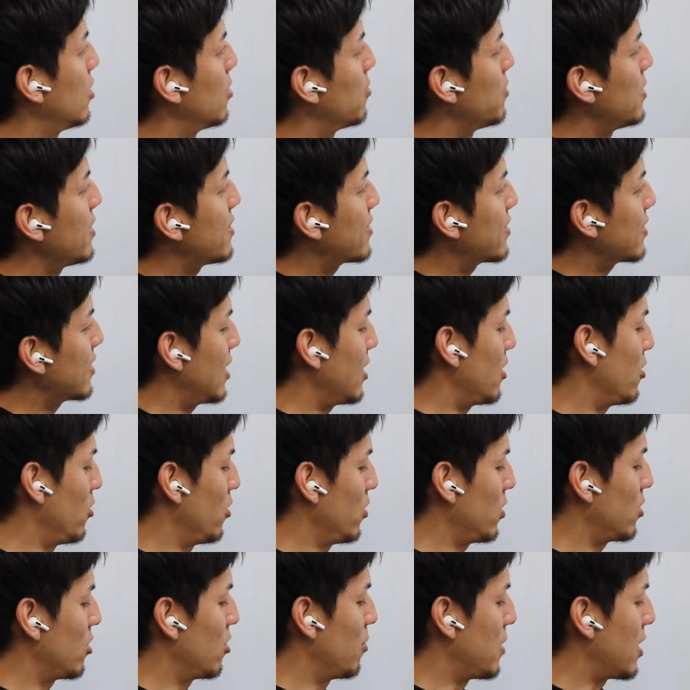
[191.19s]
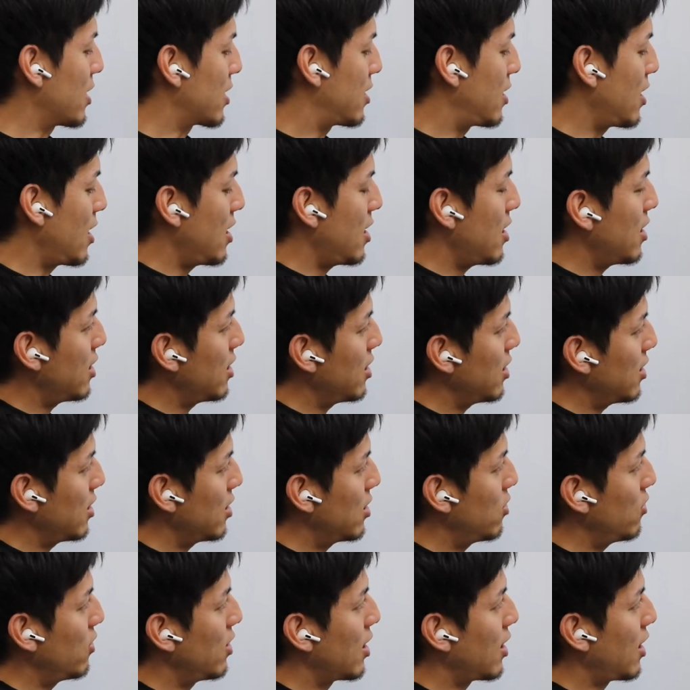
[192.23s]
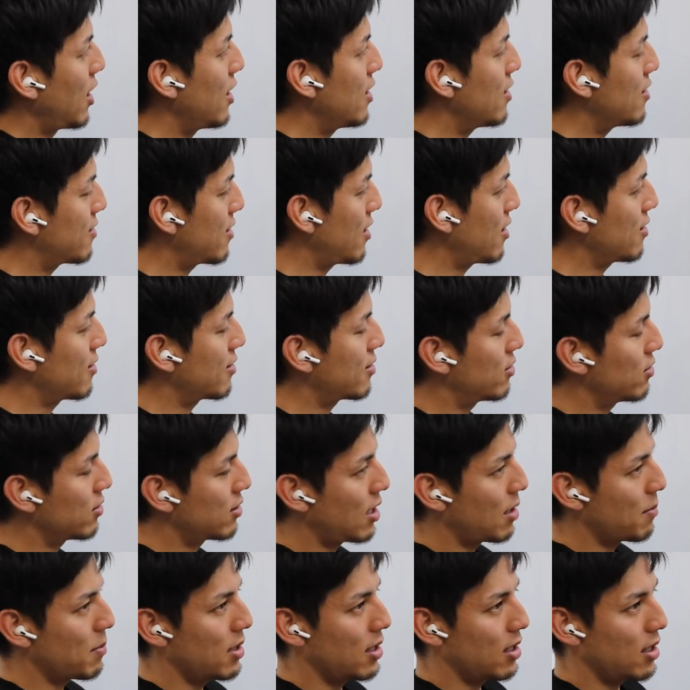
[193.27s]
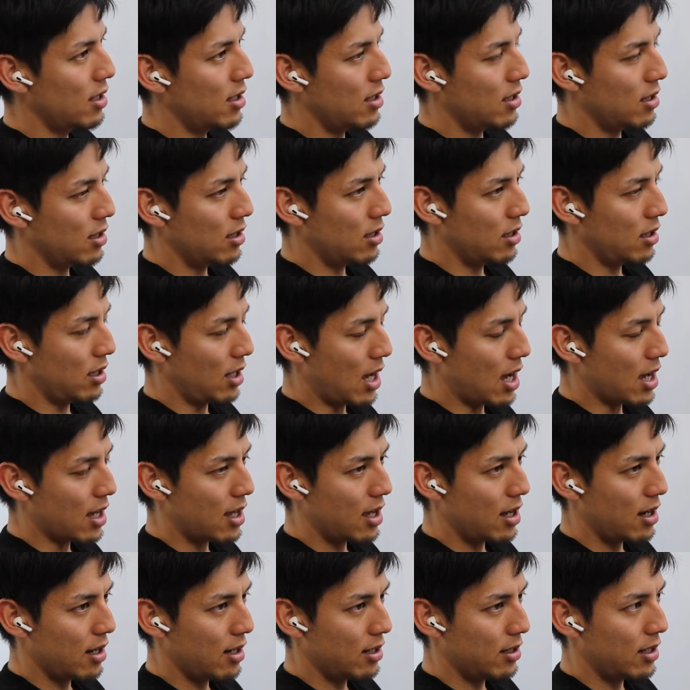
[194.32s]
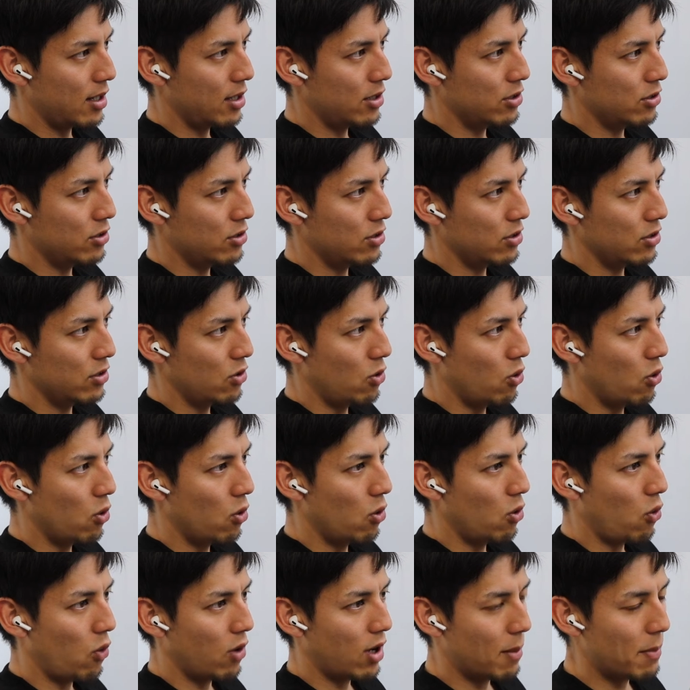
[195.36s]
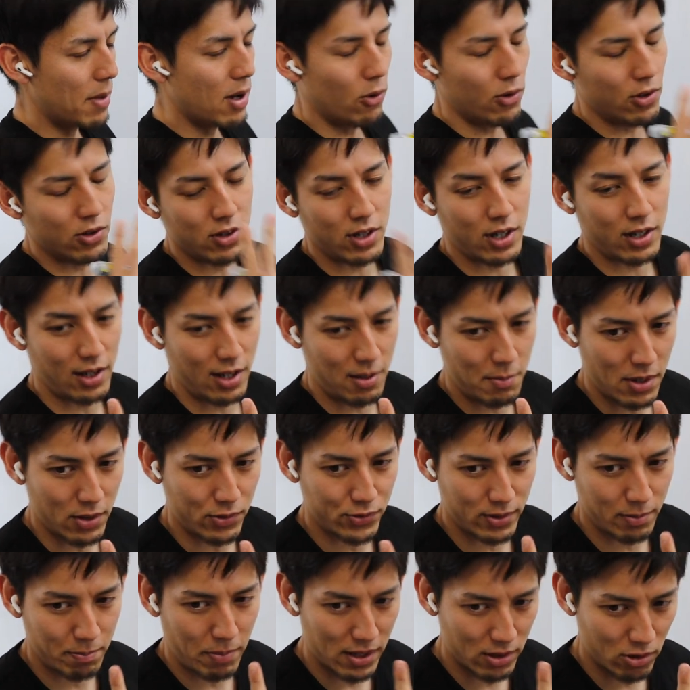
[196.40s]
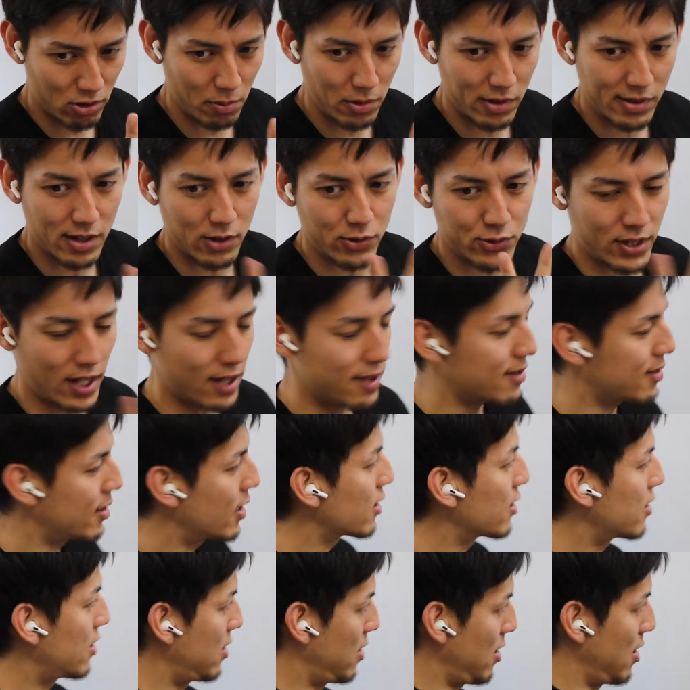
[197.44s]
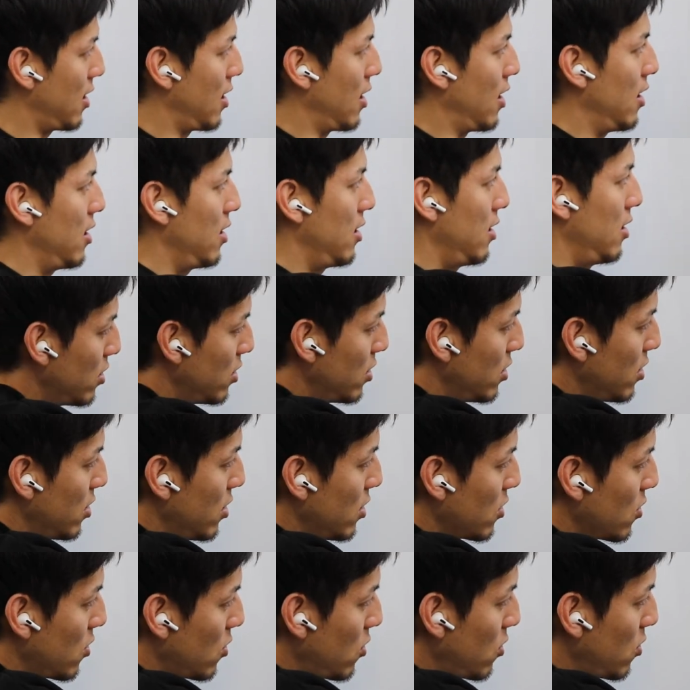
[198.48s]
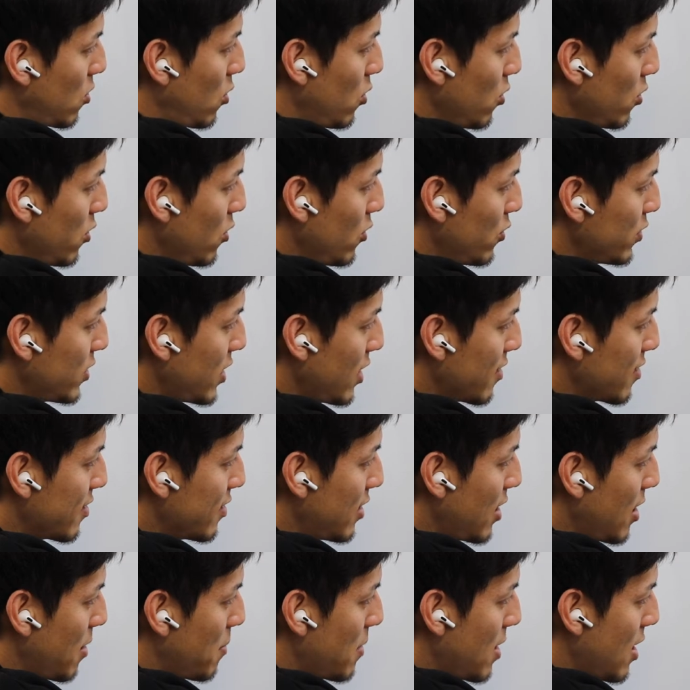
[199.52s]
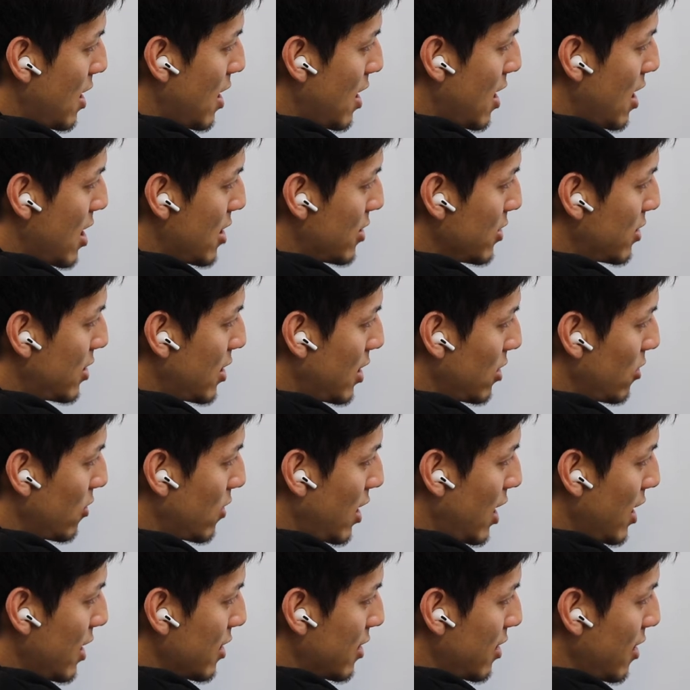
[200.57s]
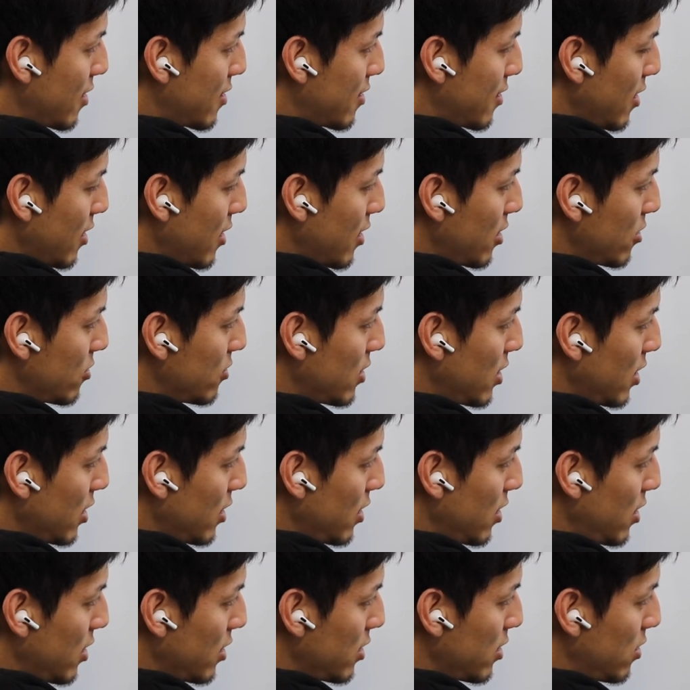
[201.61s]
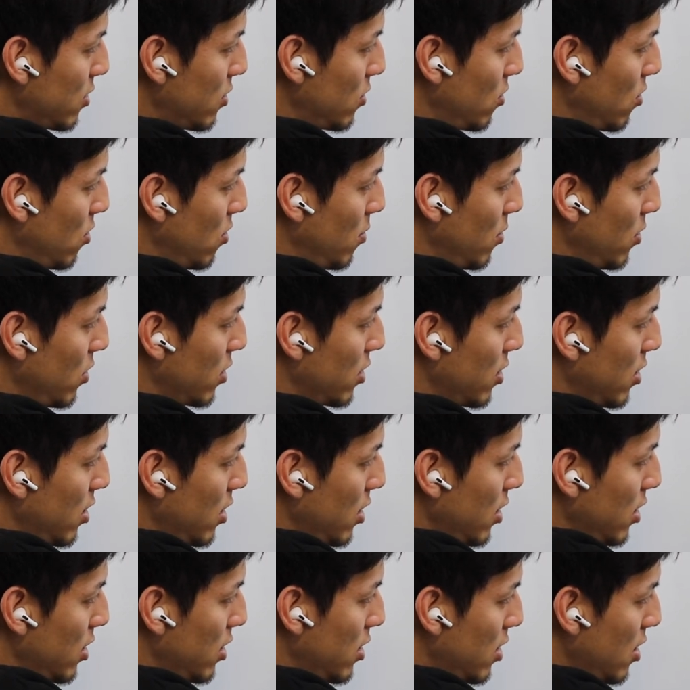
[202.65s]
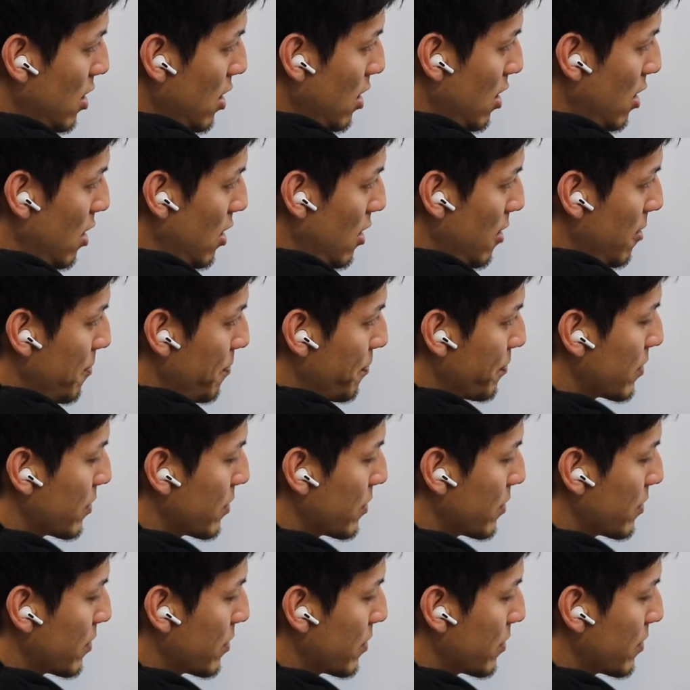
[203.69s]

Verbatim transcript: ミスが多いの、まあ、原因っていうか改善するために挙げられる方法が、まあ、俺の中で今パッと思ってた2つあって、この2つで、まあ、ある程度解決できるかなっていうのを思っていて。